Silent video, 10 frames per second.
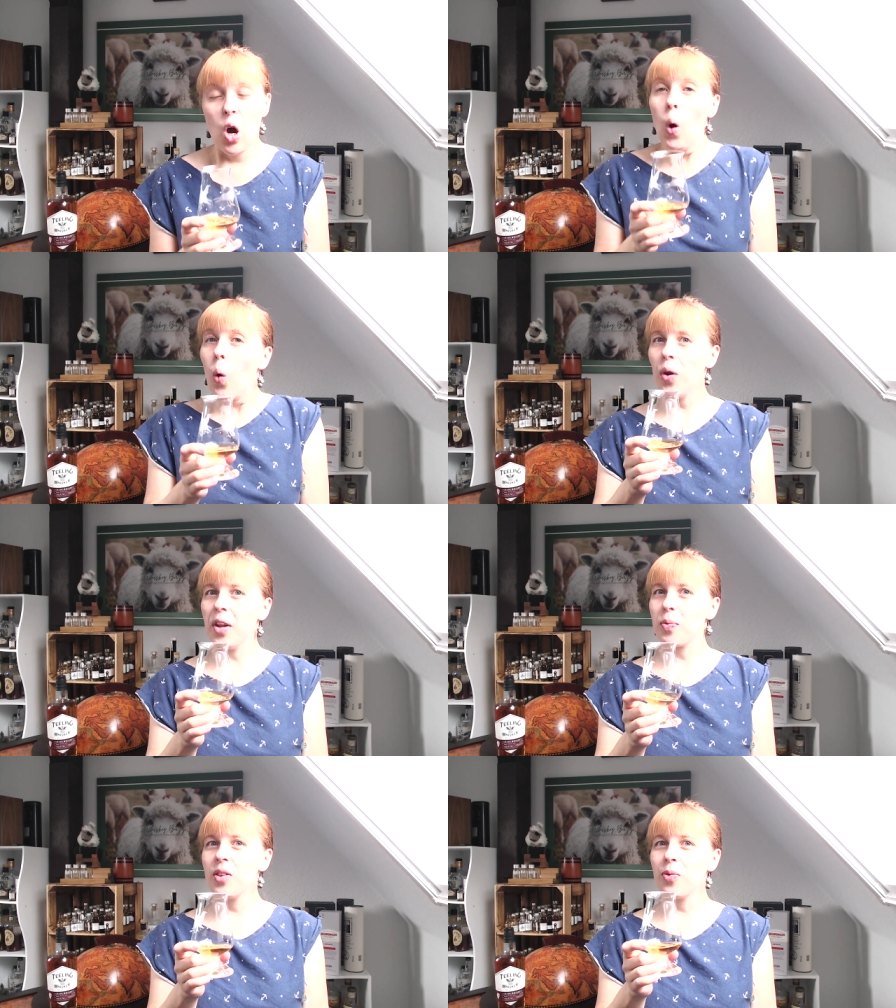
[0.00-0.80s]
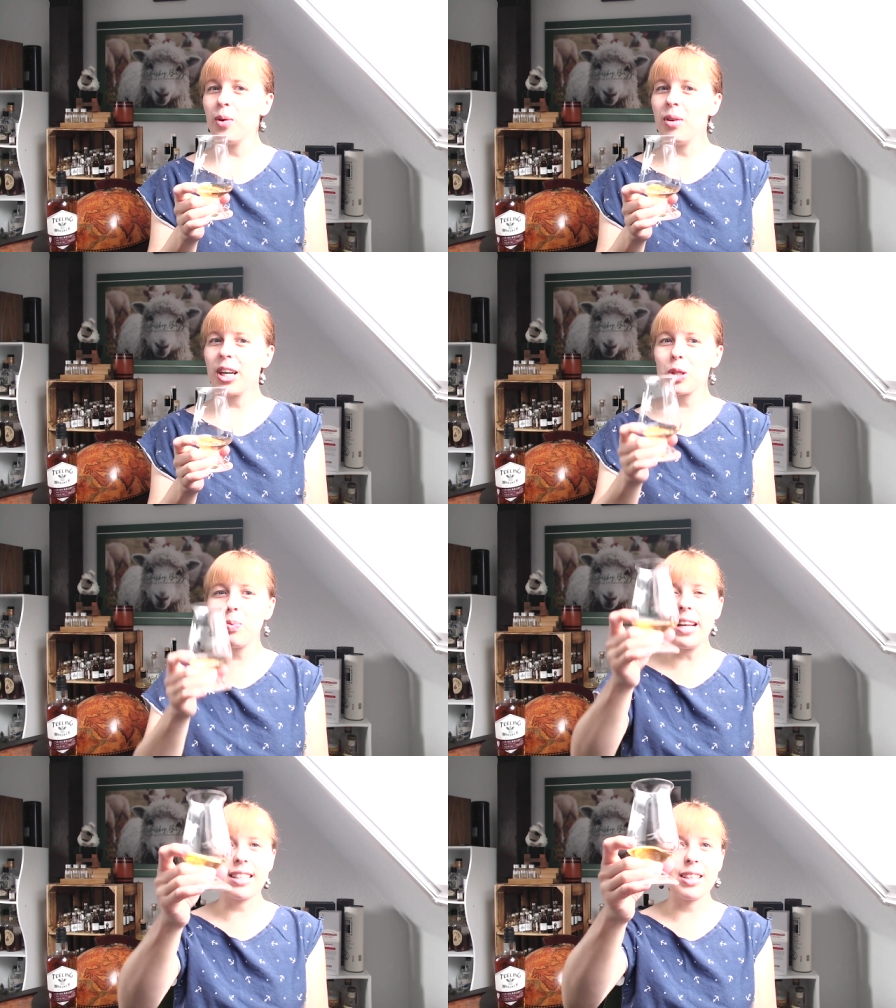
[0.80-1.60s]
Und jetzt sind wir mal
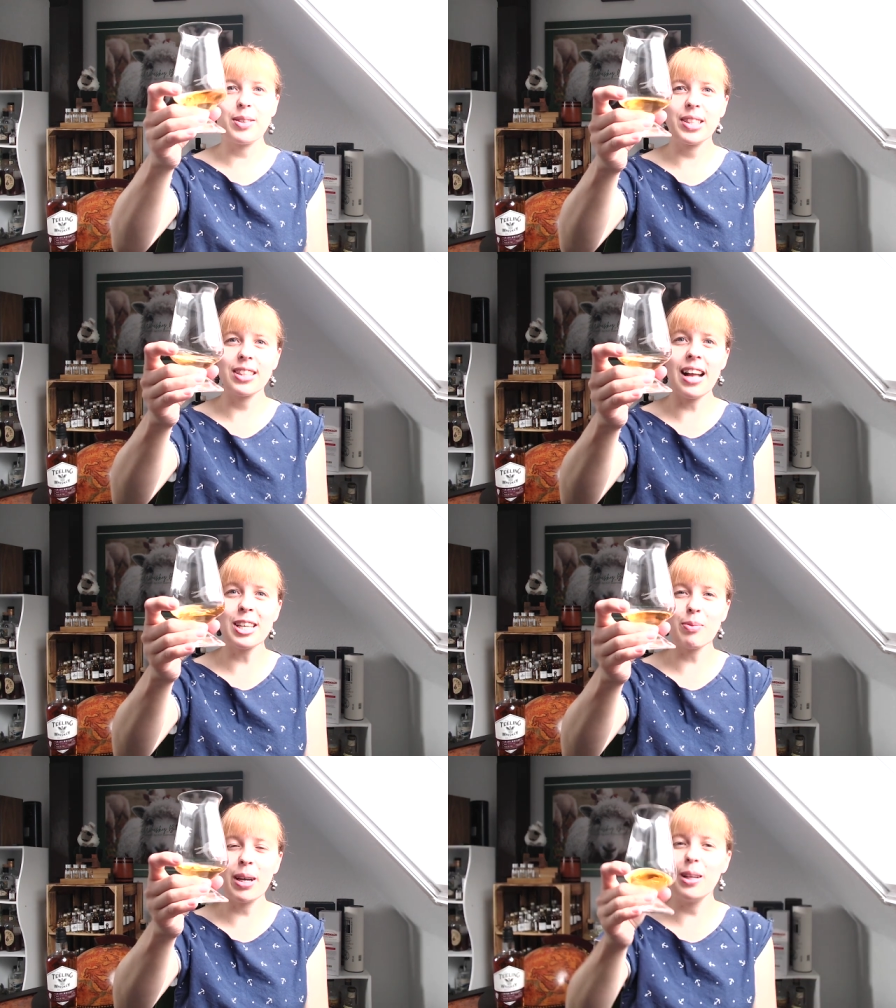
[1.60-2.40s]
gespannt. Slansche, meine